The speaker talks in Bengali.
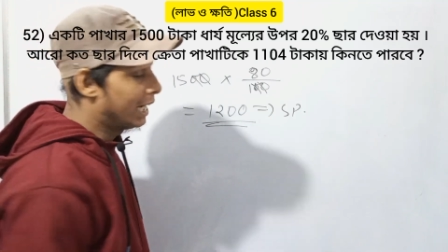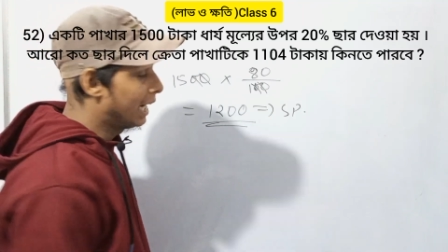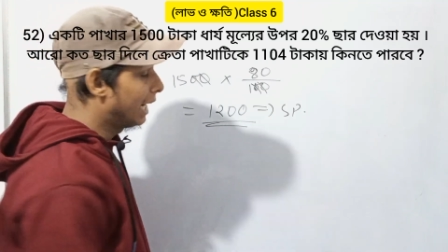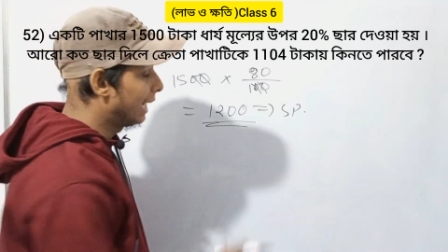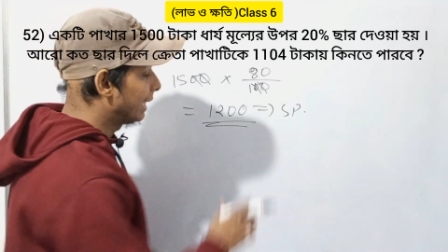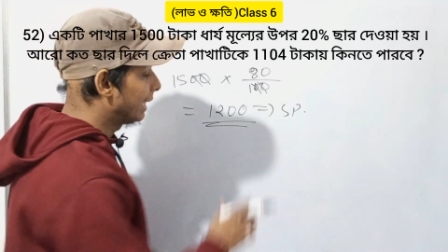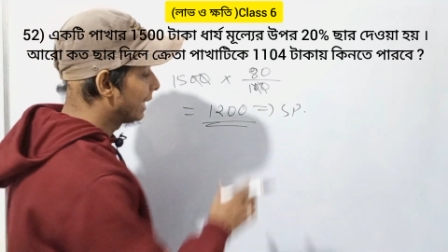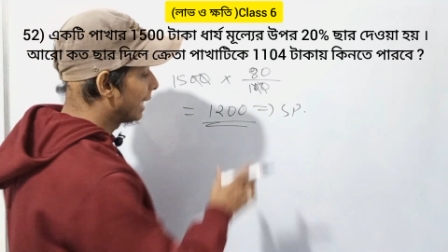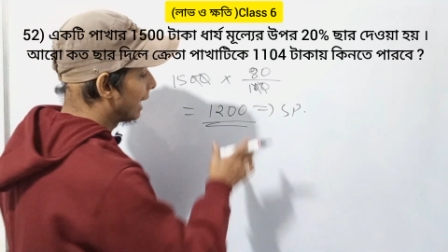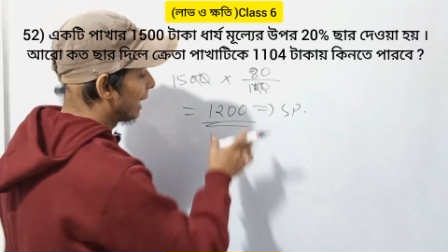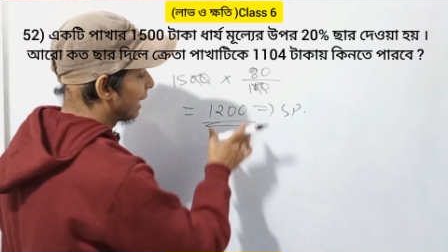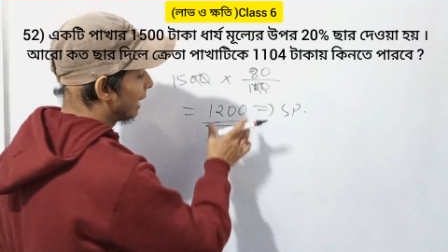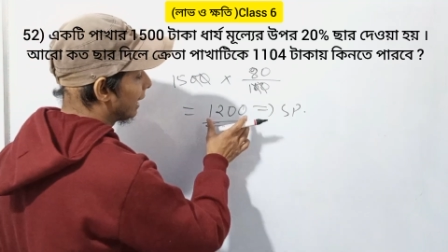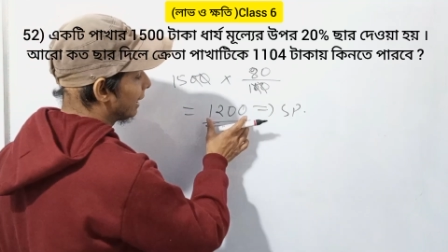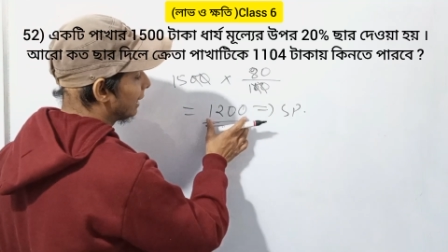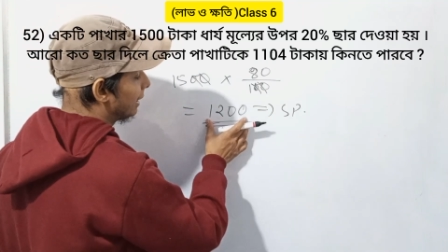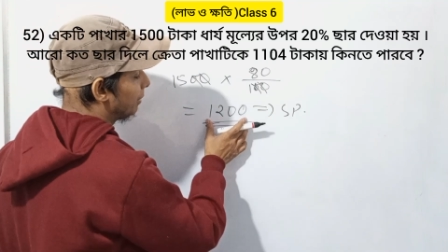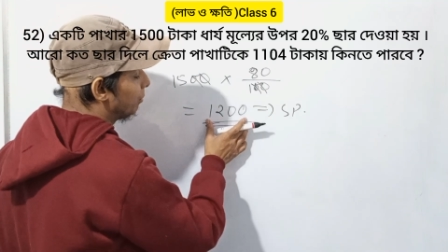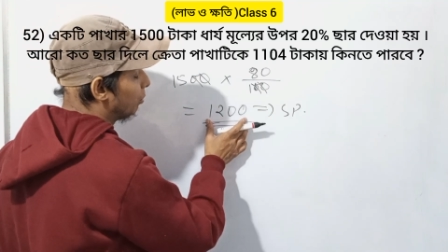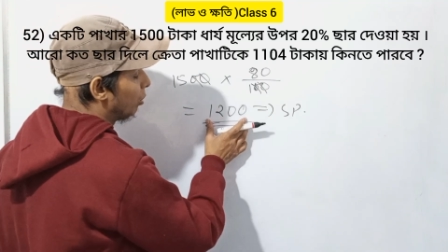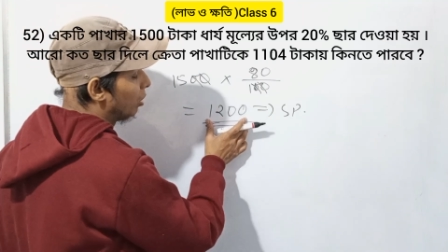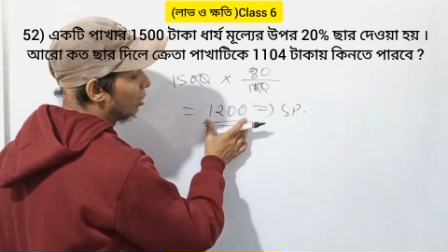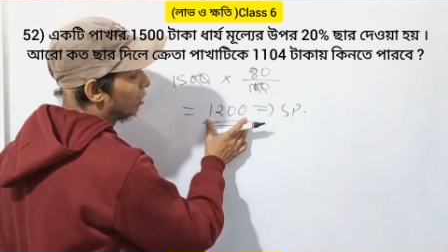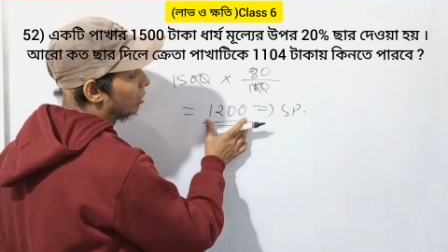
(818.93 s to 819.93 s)
এই টাকাটা
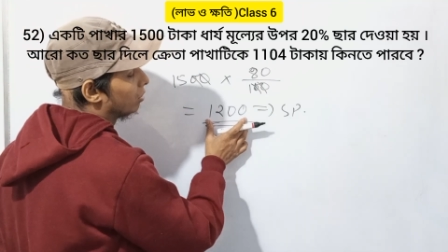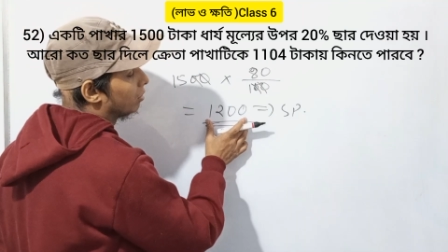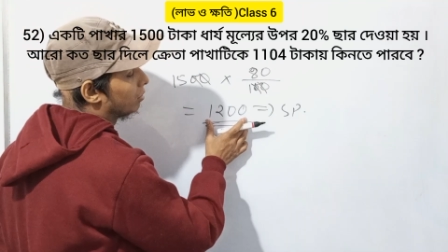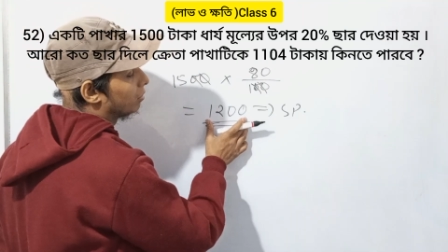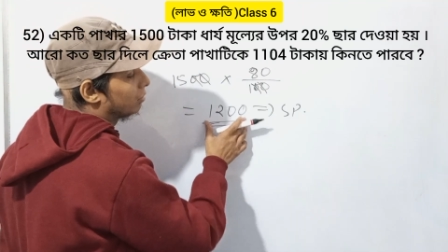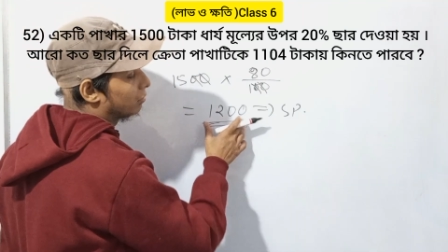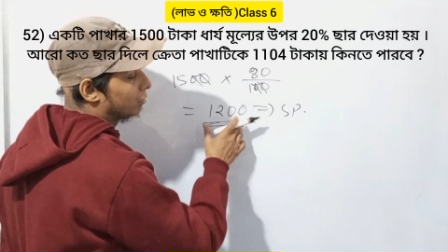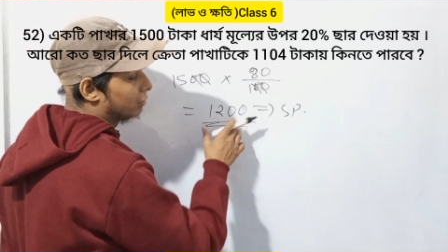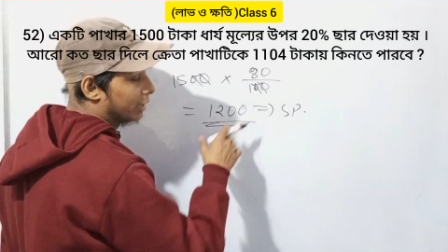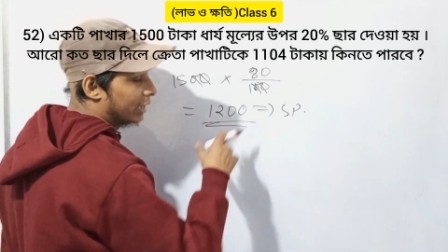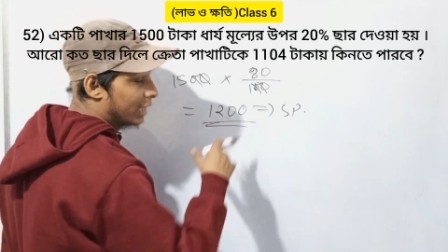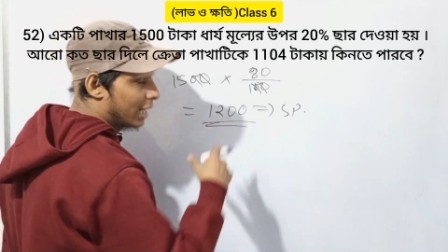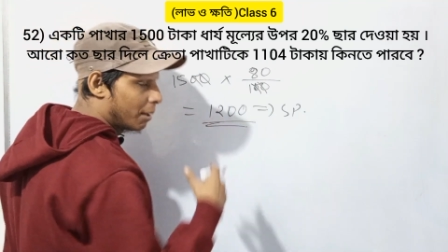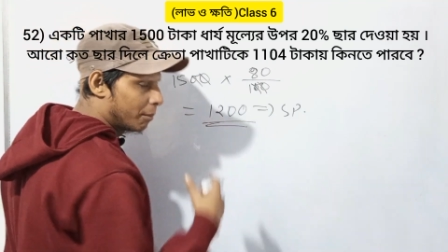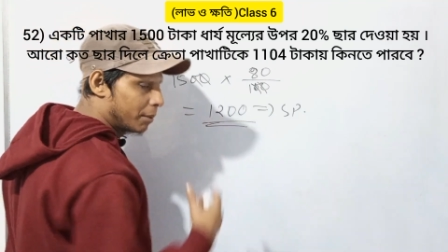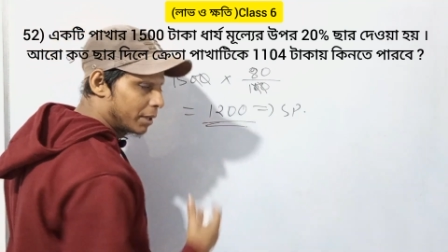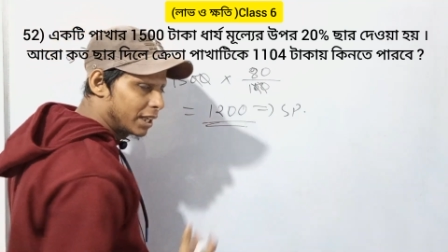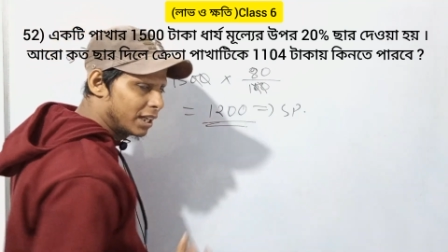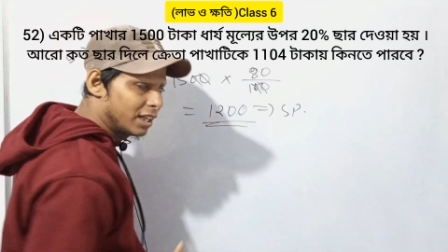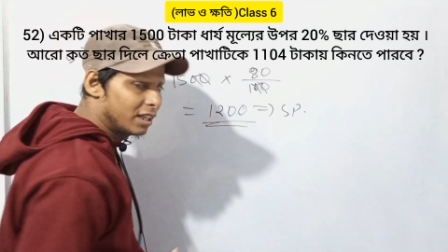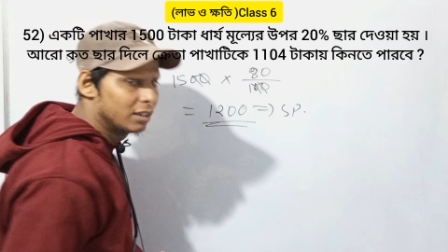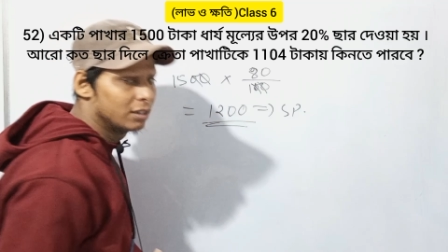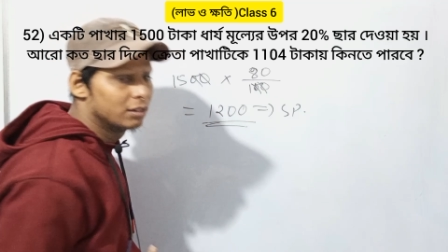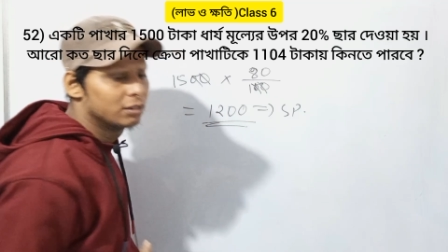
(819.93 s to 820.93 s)
দিব দেন
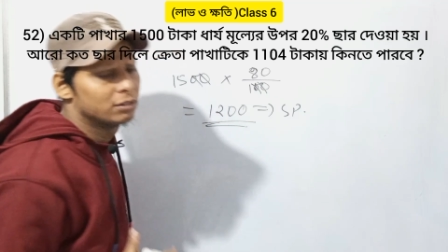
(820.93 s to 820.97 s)
আমাকে